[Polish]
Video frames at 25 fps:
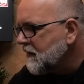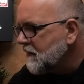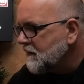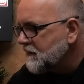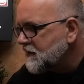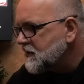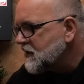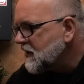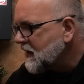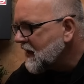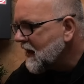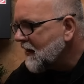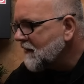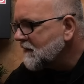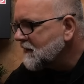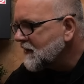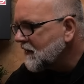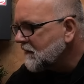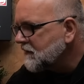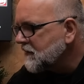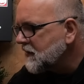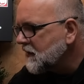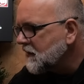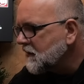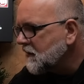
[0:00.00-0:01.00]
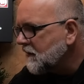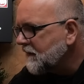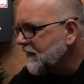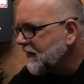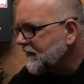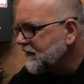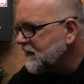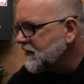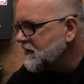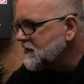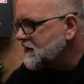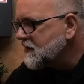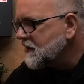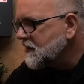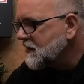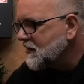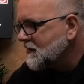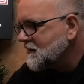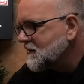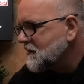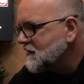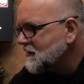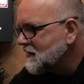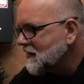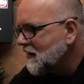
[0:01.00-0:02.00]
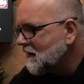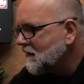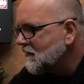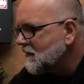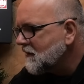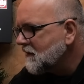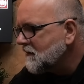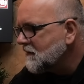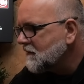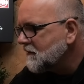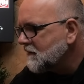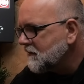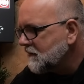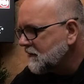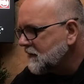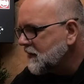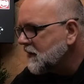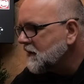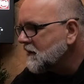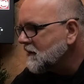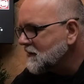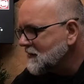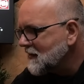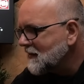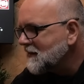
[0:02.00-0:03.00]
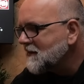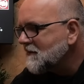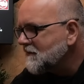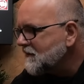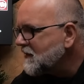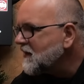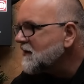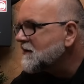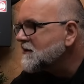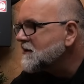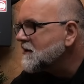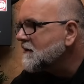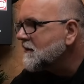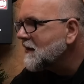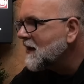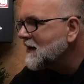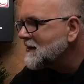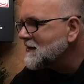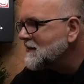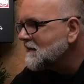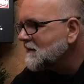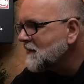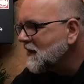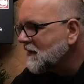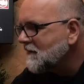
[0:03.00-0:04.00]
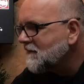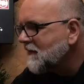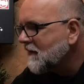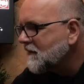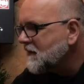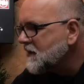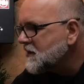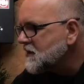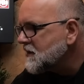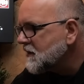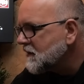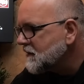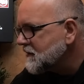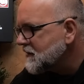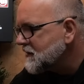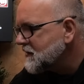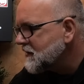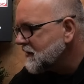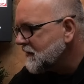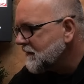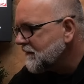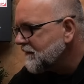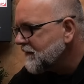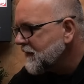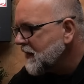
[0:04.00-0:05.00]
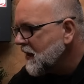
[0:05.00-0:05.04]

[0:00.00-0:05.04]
Przyjechałem tam tylko na tydzień, a zostałem tylko za tym pierwszym razem na dwa miesiące.